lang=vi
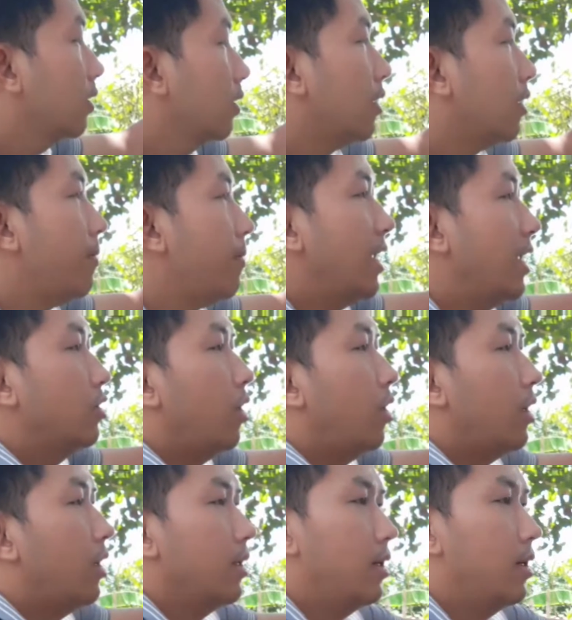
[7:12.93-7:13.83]
Các bạn
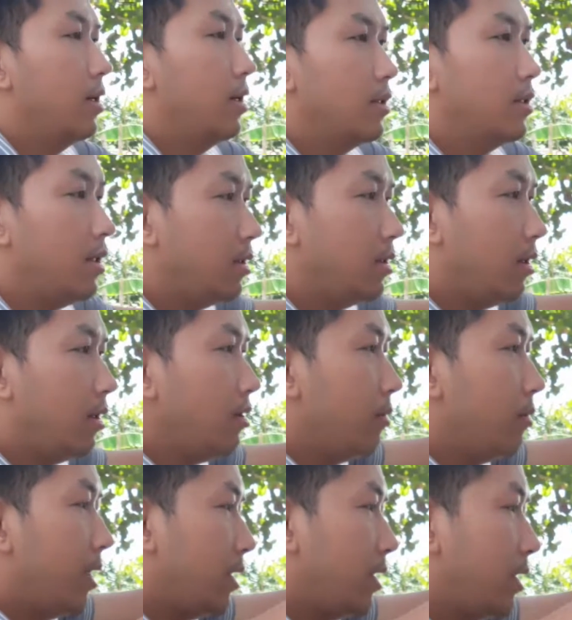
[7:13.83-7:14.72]
chọn dây dứa
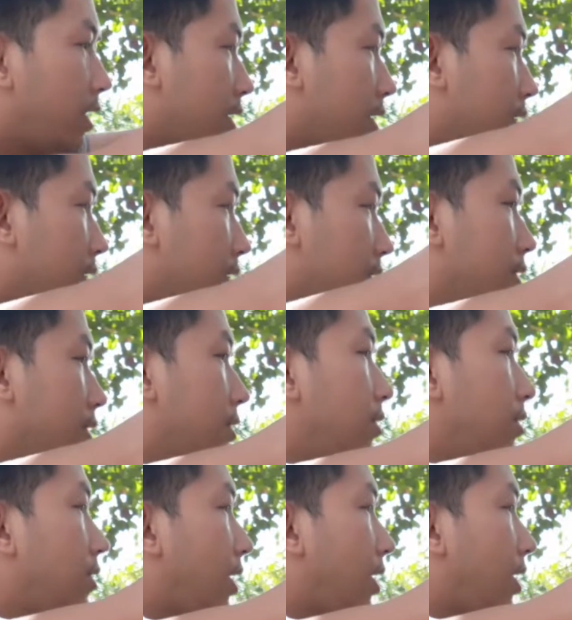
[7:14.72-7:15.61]
cho mình nhá,
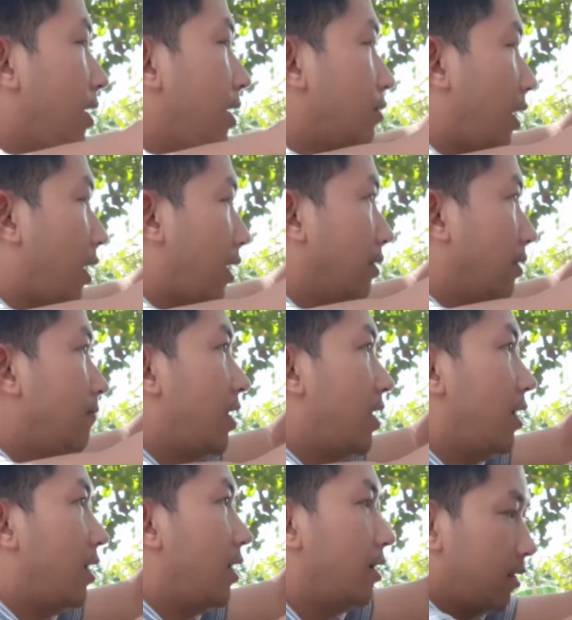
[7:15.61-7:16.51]
cứ dây nào thẳng
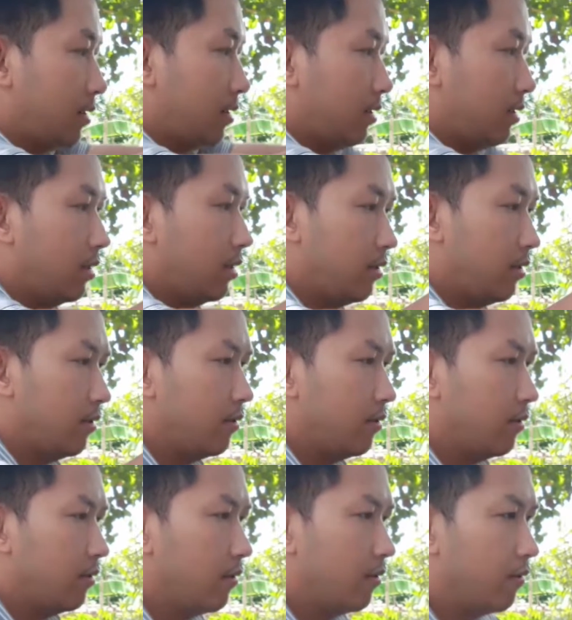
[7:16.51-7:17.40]
và
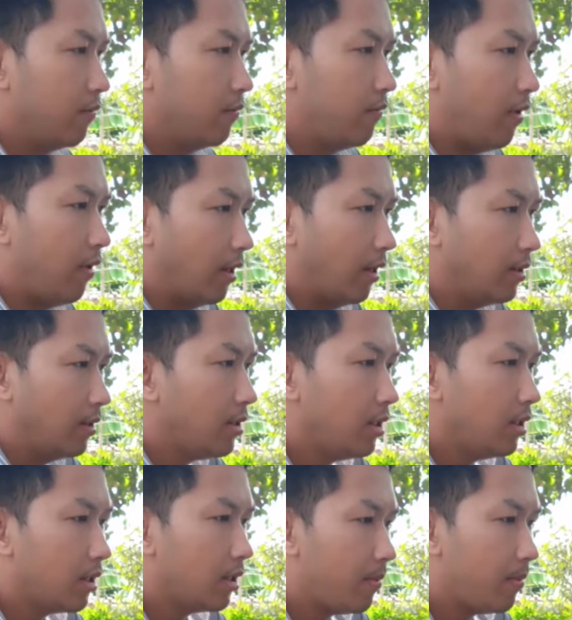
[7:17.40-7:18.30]
phẳng nhất
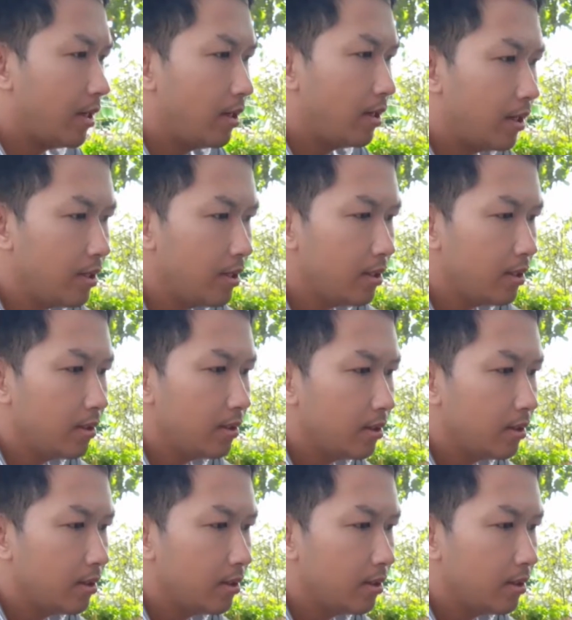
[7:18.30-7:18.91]
thì các bạn lấy.